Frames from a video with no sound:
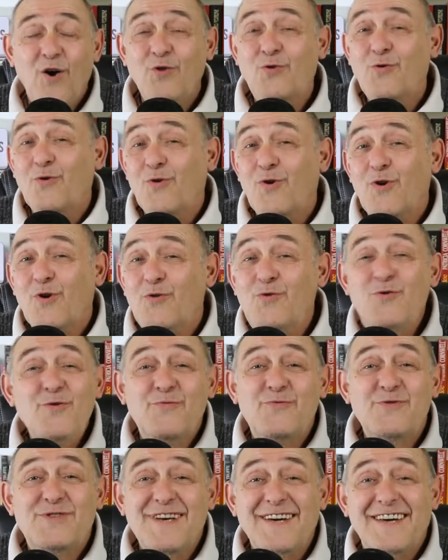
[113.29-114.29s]
Donc ne
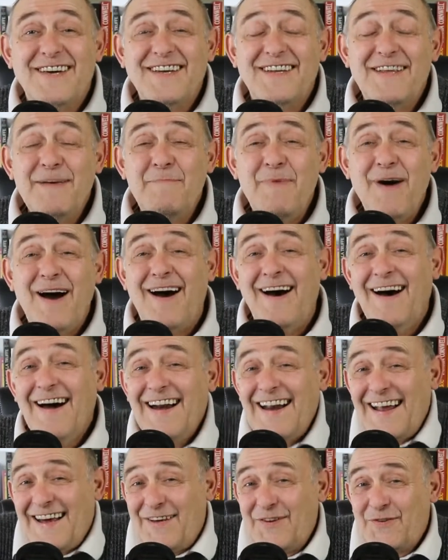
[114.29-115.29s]
vous inquiétez pas,
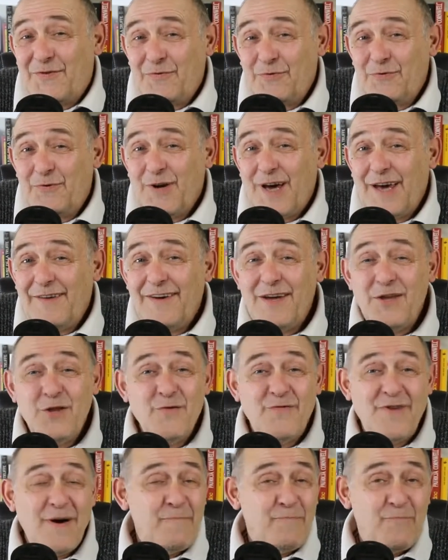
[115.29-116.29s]
la question du réveil
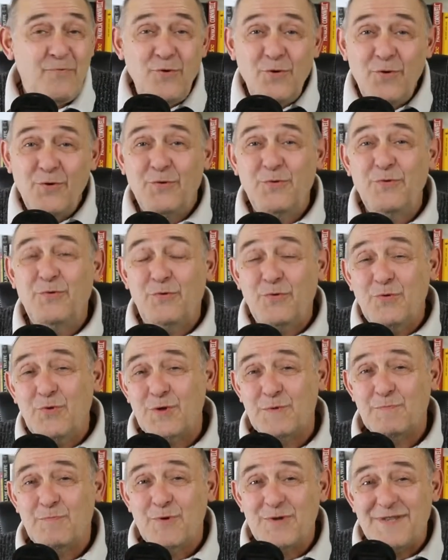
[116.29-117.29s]
ne va plus du tout
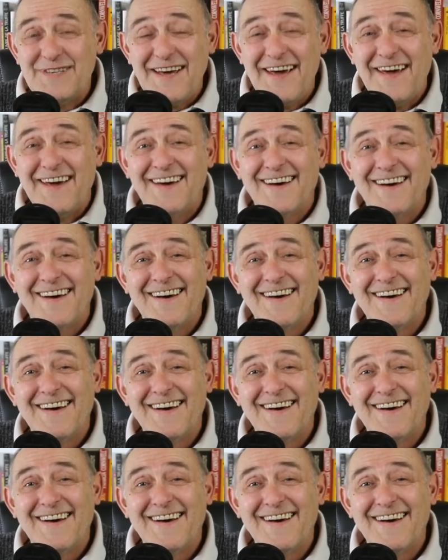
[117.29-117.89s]
se poser.